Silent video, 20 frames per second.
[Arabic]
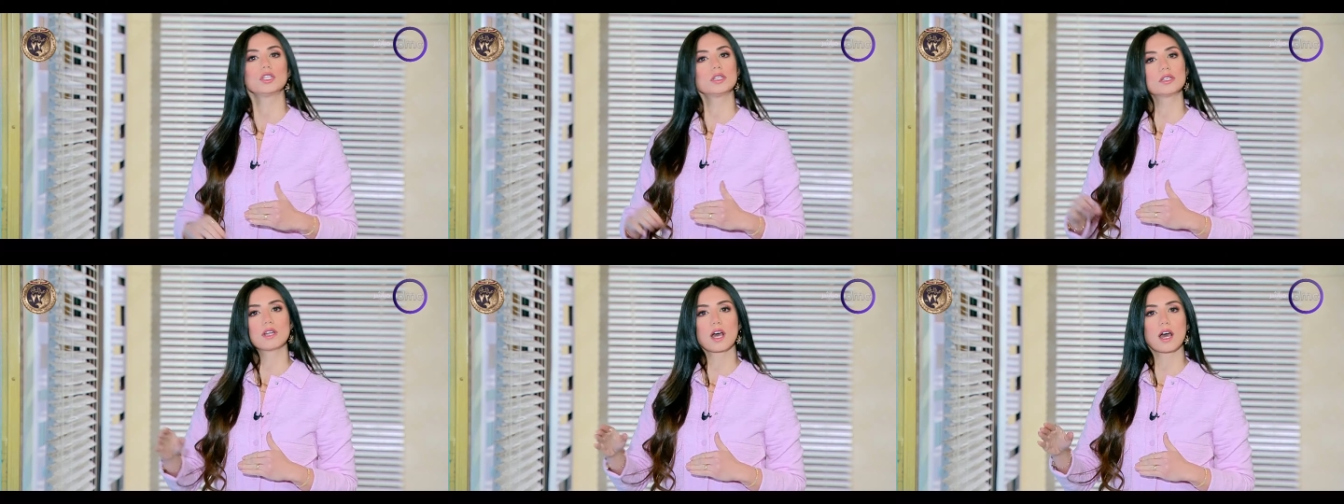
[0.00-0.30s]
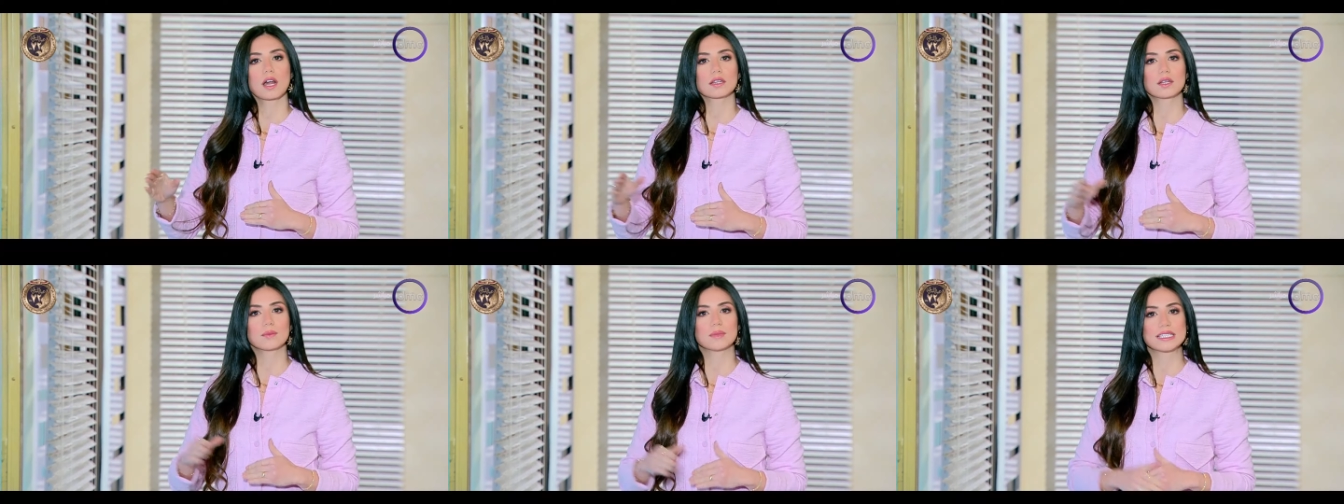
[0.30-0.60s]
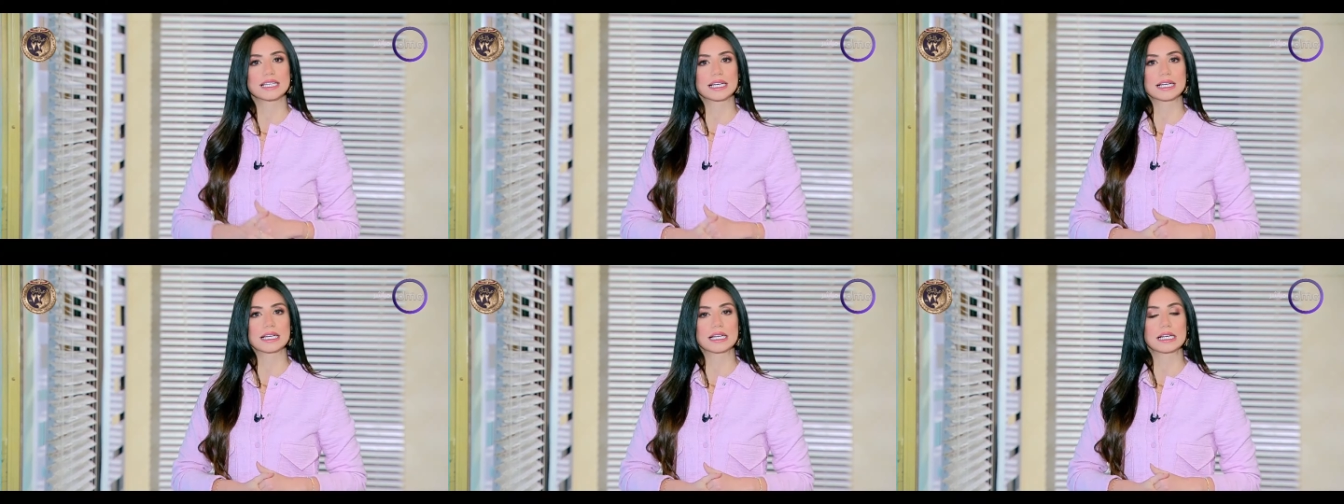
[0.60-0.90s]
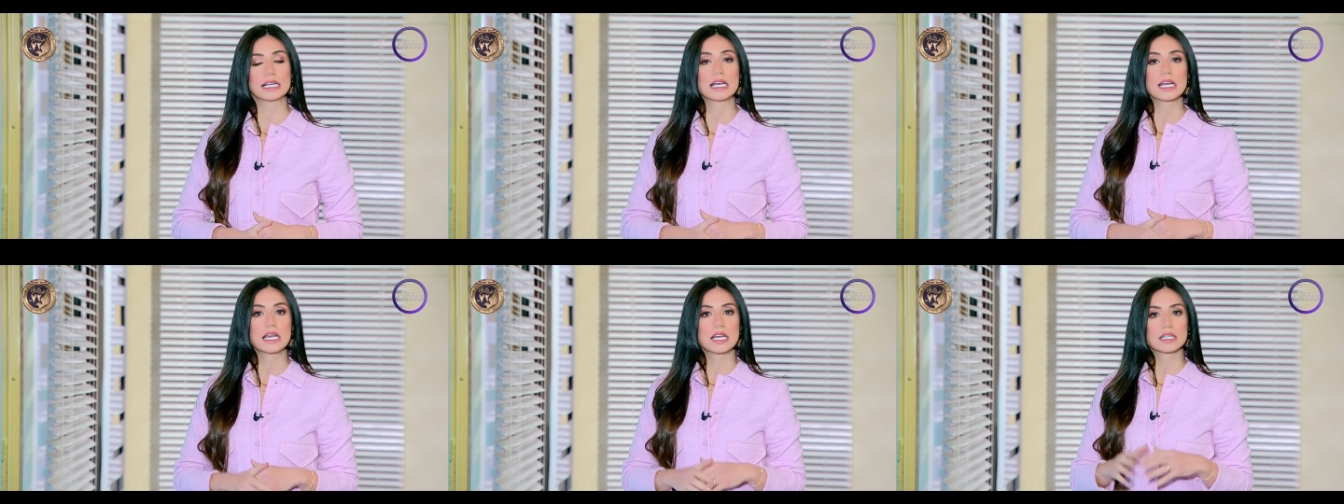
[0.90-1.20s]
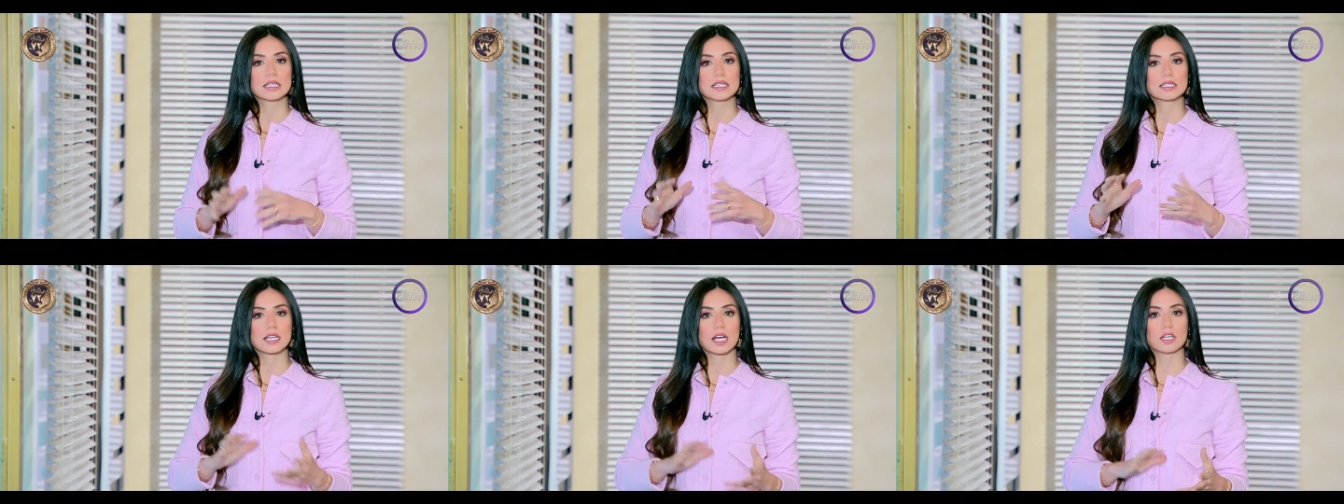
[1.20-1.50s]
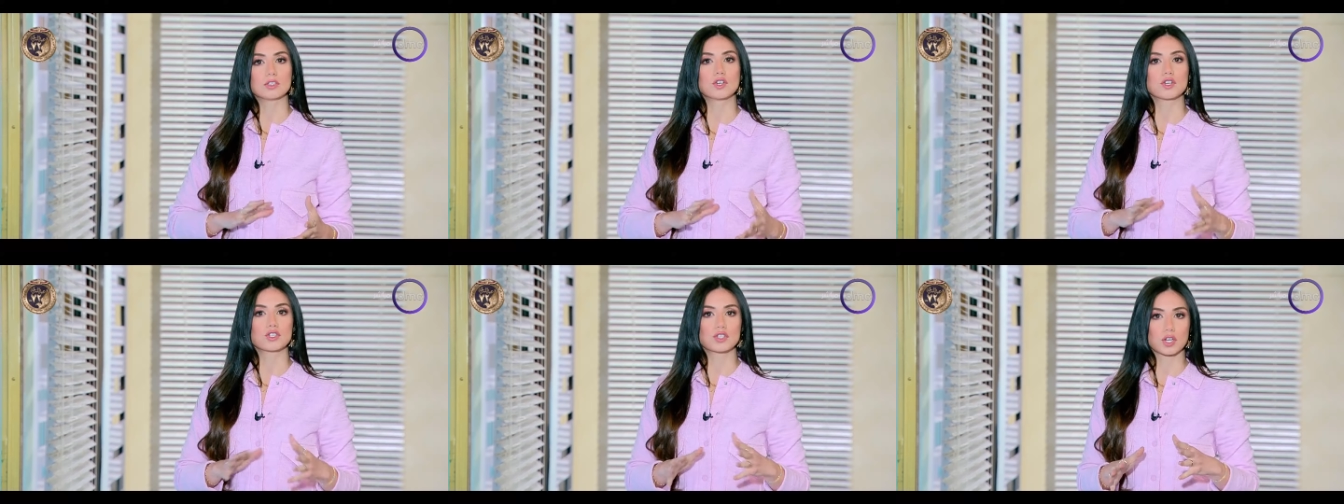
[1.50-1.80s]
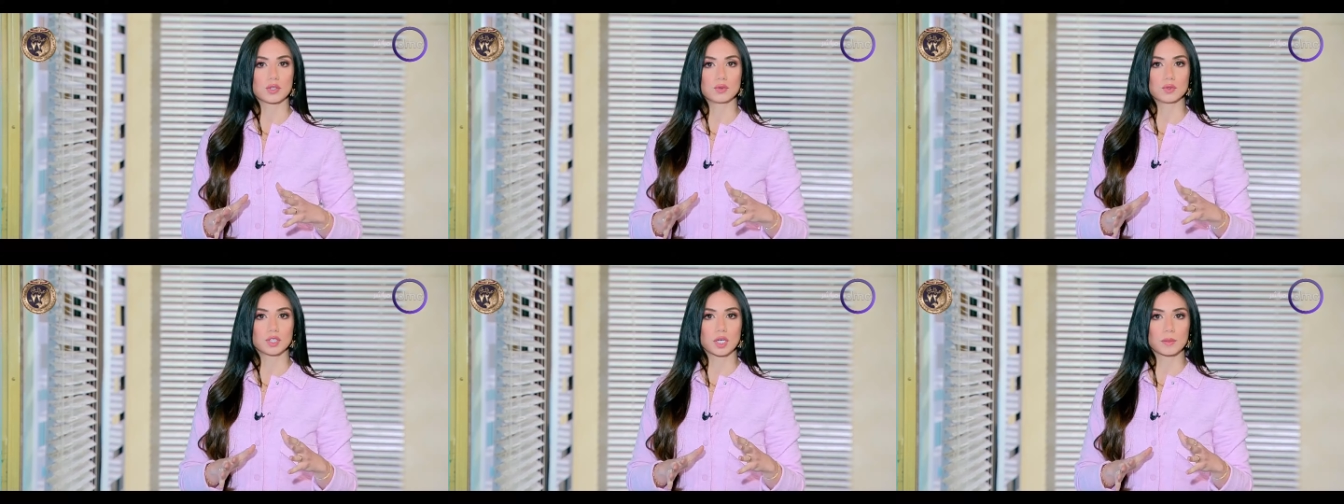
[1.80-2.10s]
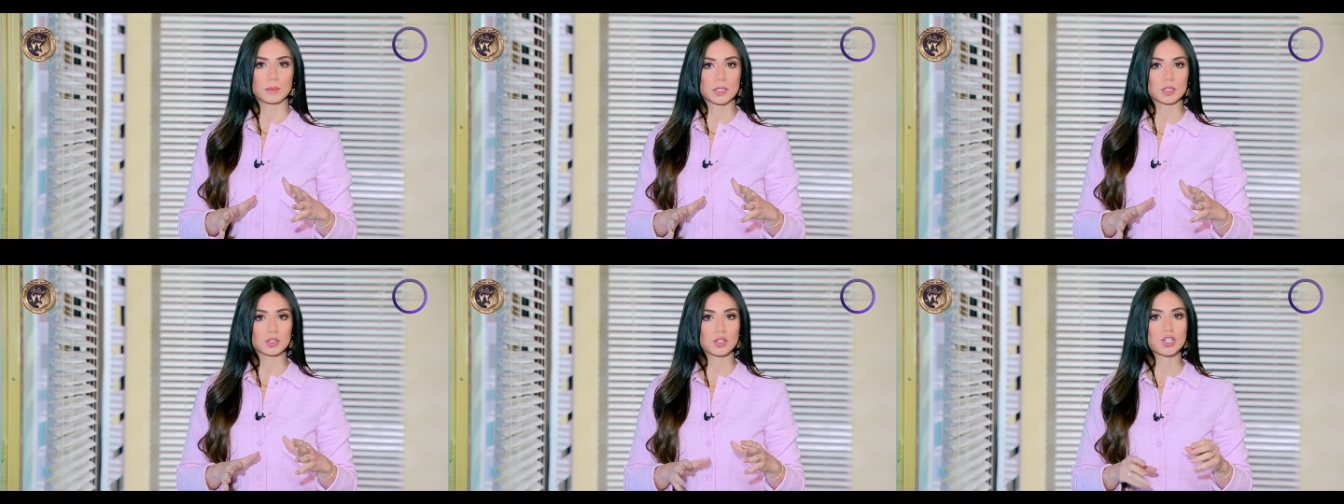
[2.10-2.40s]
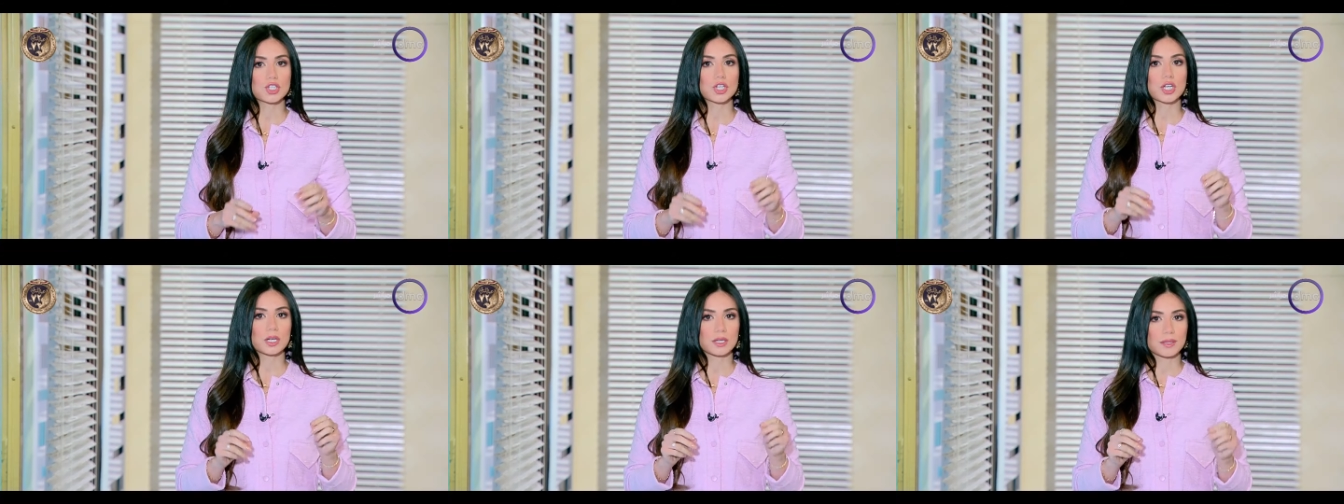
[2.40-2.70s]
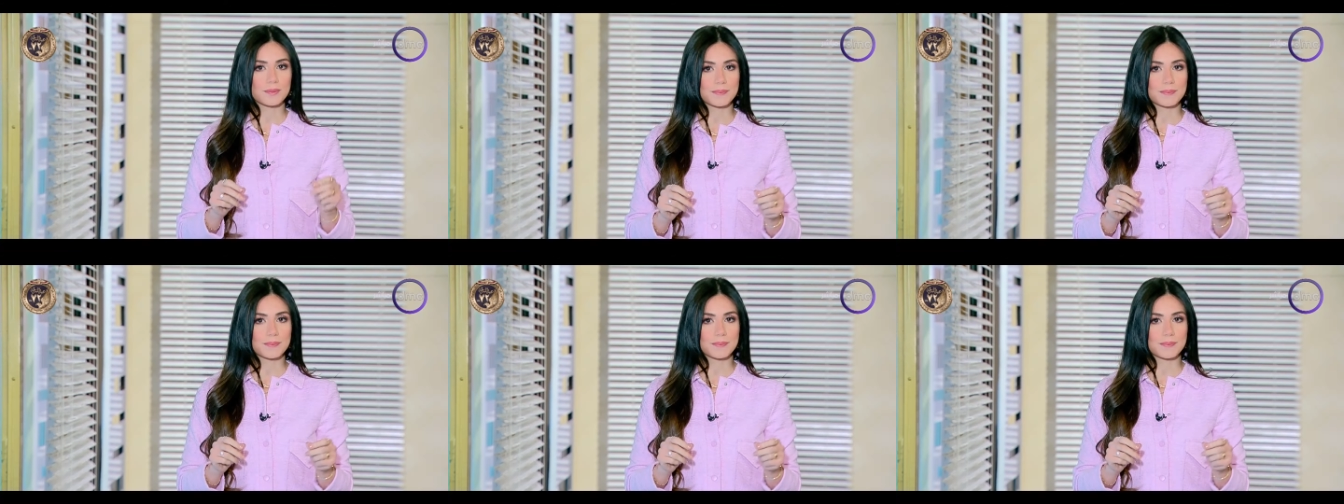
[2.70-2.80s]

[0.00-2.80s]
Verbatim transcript: النهارده بتسجل 19 و18